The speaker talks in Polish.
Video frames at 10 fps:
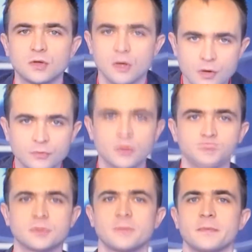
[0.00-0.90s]
Dron
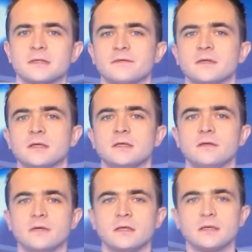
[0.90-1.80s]
to, proszę Państwa, taki
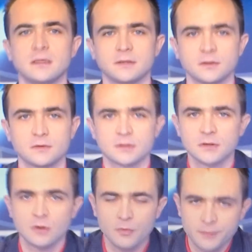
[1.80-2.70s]
niewielki
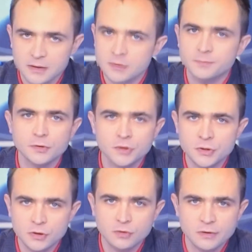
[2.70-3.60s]
latający obiekt.
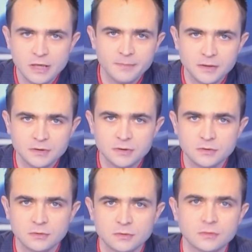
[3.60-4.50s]
Proszę się go nie
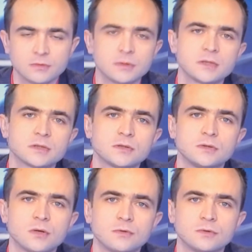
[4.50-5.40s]
bać. To, jest
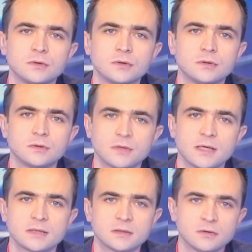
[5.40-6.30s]
dron, y, to
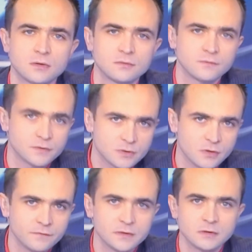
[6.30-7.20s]
nie jest dron
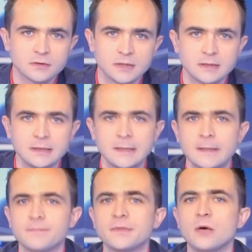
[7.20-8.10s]
wojskowy, tylko taki
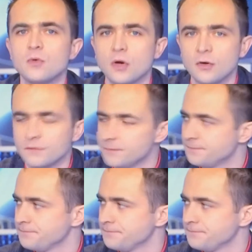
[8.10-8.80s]
naukowy.